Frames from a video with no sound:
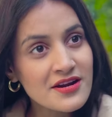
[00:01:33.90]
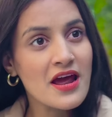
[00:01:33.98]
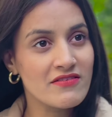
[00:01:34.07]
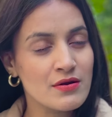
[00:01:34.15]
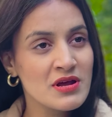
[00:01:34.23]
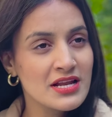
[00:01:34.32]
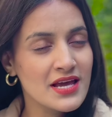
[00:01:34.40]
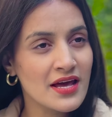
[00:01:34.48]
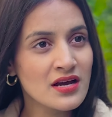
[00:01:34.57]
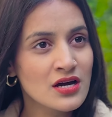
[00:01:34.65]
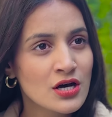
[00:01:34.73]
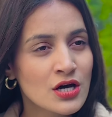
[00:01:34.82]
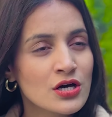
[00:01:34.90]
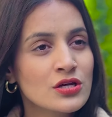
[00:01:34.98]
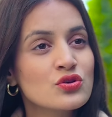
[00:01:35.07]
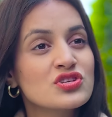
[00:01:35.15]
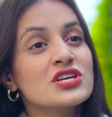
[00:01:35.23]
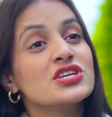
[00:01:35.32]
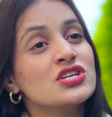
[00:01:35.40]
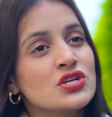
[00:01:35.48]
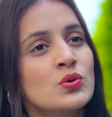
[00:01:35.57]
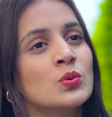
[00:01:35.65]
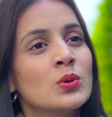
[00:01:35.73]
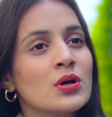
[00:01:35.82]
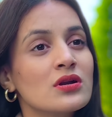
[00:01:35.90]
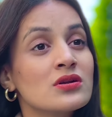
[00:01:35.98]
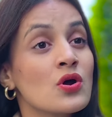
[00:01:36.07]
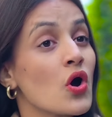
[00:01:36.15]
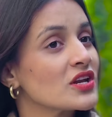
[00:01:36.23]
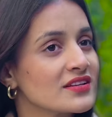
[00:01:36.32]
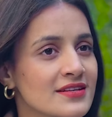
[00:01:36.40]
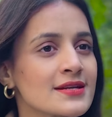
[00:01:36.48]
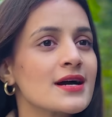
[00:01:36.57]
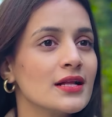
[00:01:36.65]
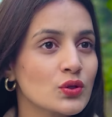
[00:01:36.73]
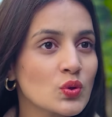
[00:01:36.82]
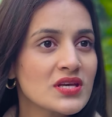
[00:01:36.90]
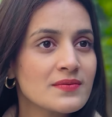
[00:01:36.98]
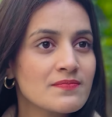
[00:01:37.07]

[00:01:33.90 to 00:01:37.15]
ड्राइवर मिल गया ना तुझे यूं नौकरी से निकाल दूंगी